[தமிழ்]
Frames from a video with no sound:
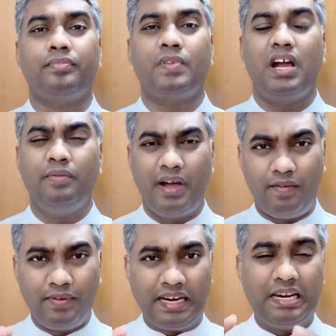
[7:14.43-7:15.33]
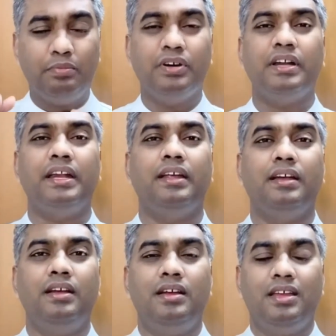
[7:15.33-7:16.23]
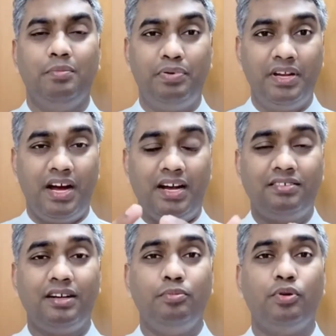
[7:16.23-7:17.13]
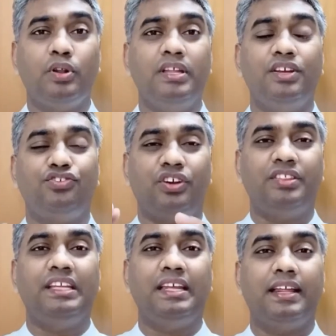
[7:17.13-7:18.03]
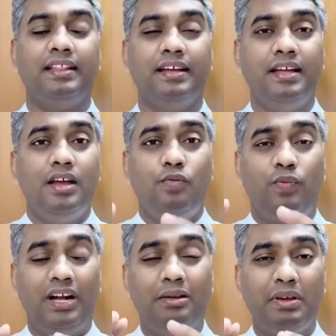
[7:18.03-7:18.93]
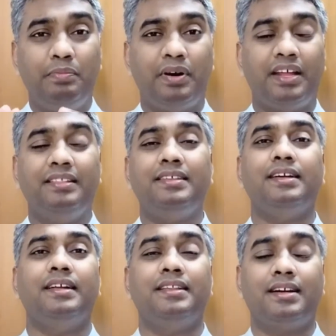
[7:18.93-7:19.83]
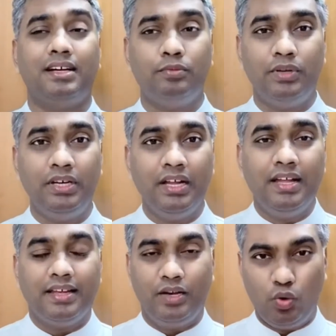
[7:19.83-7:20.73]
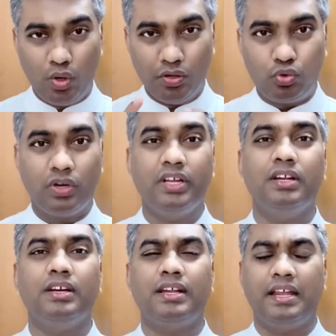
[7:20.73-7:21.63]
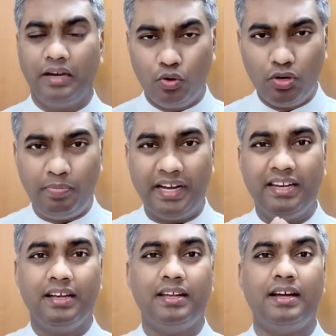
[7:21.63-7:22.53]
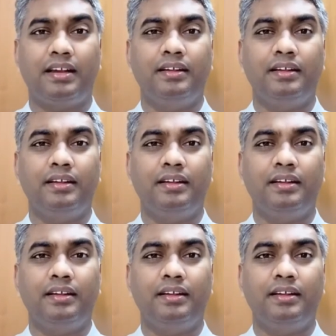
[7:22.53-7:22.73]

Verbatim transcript: ஆகவே அவரை நம்புகிறேன் இப்படி ஆற்றல் பொருந்திய சக்தி நிறைந்த வல்லமை படைத்த இந்த கடவுள் என்னோடு துணை இருக்கிறார் என்னோடு பயணிக்கிறார்